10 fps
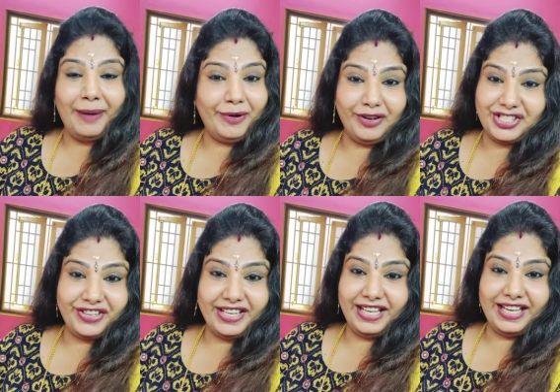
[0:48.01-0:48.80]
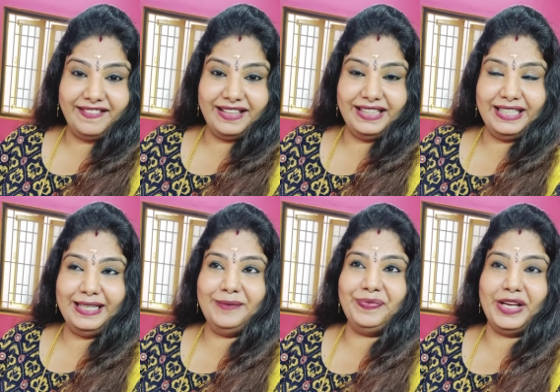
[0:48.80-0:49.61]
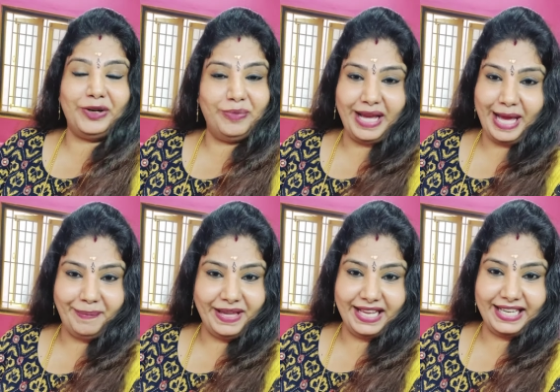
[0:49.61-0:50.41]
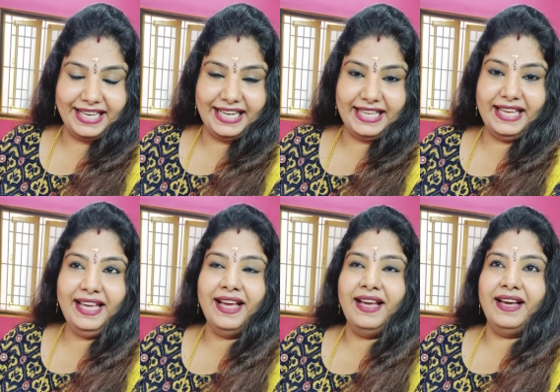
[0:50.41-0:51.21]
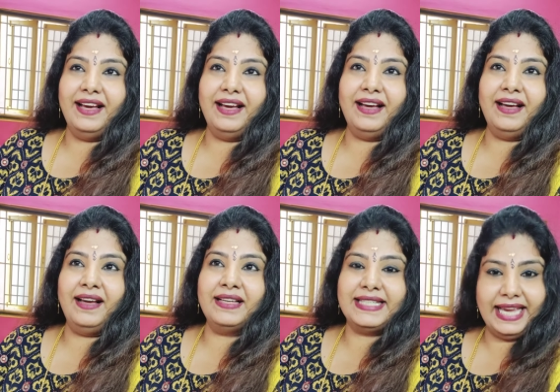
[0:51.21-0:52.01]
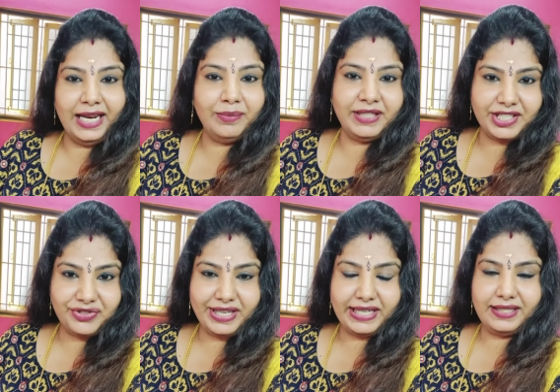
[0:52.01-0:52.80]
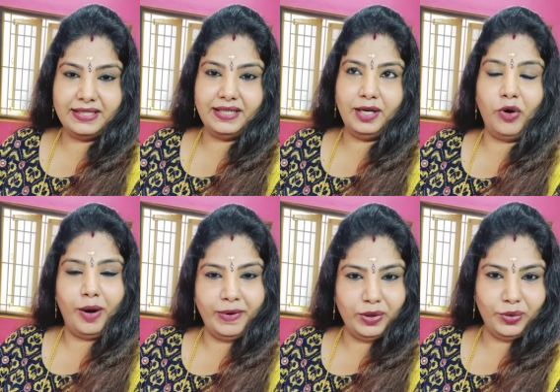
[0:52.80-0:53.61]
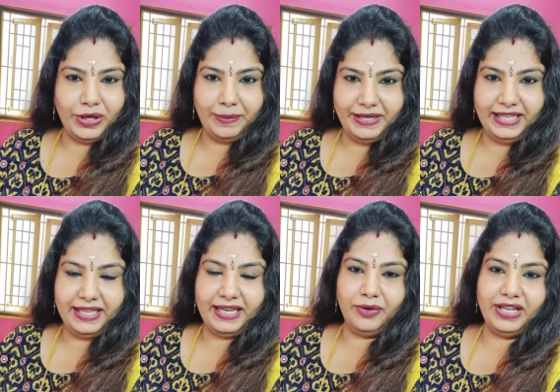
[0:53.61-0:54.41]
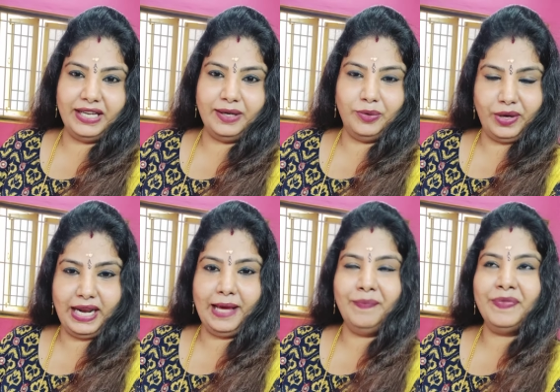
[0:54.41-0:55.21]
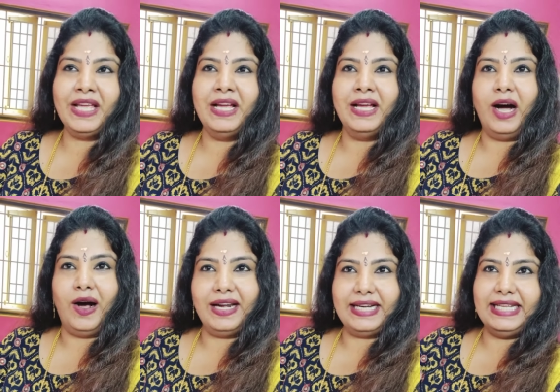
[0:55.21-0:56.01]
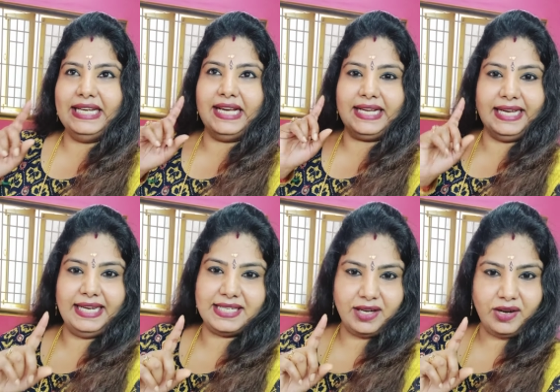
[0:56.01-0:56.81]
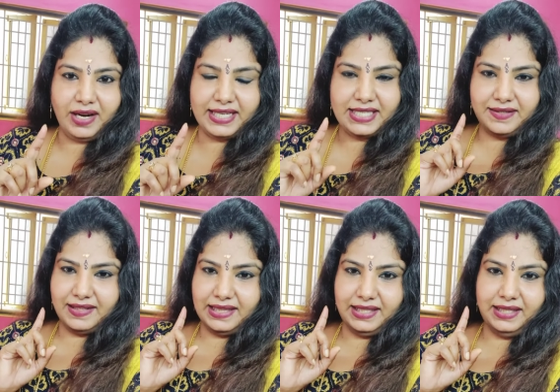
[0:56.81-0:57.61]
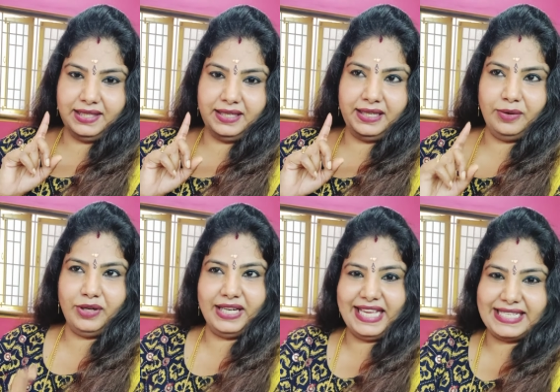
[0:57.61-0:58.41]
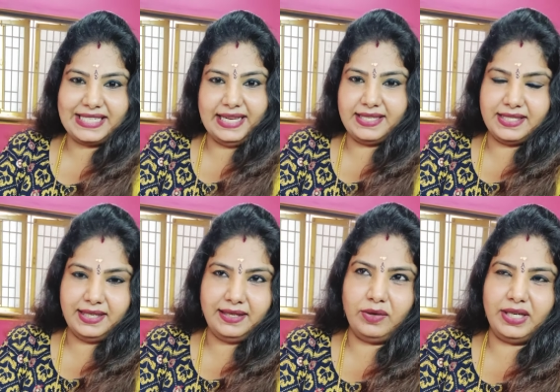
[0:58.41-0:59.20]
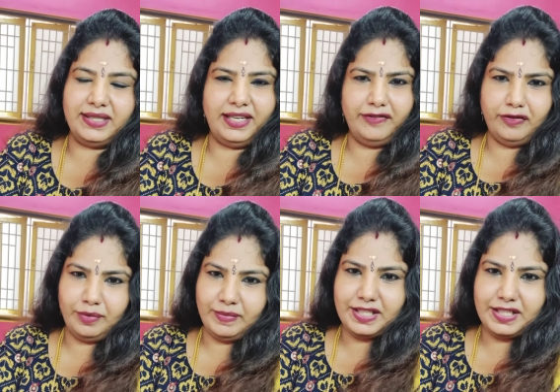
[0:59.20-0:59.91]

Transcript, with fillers: அப்புறம் உங்கள் ஸ்ரீ அக்கா வந்து ரொம்ப ஹாப்பியாக இருக்கேன் இன்றைக்கி சேலம் டிஸ்ட்ரிக்ட் ஓமலூர் அப்படிங்கிற ஒரு ஊரில் ஆல்ரெடி நான் கைலாஷா காலேஜுக்கு வந்து ஒரு கெஸ்ட் லெக்சர் ஒரு த்ரீ ஃபோர்